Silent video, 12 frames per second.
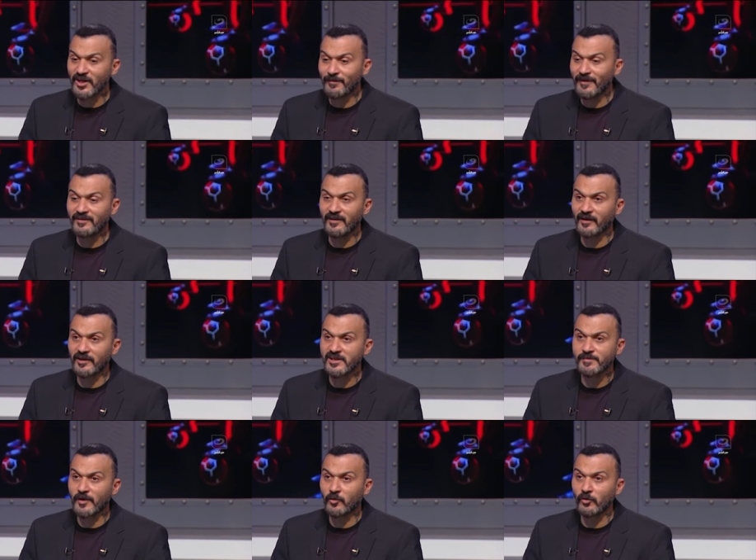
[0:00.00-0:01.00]
هل انت السوشيال
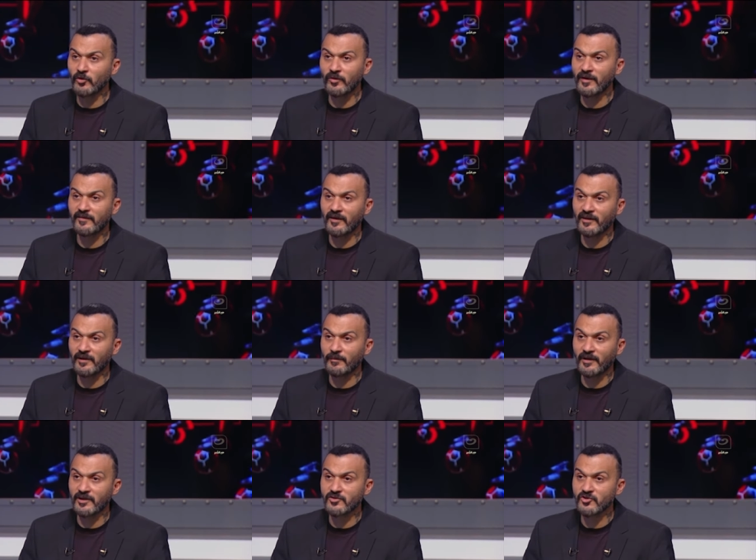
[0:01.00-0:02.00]
ميديا خلاص بقى كله دلوقتي
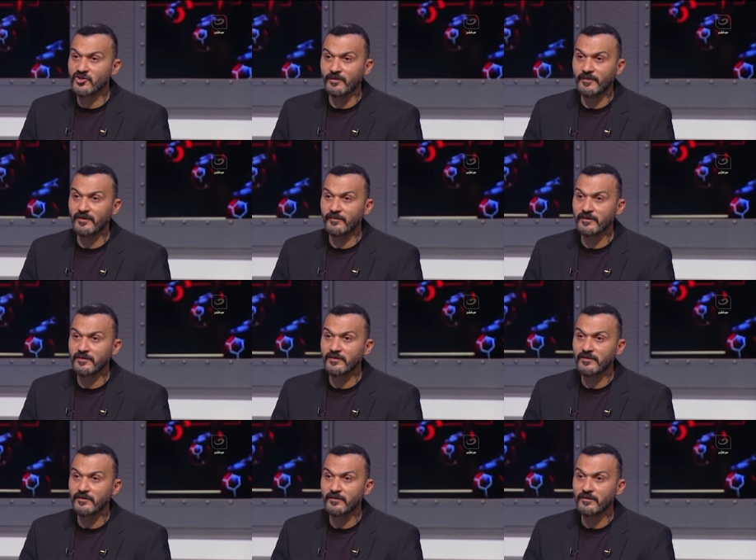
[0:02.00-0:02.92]
يعتمد على السوشيال ميديا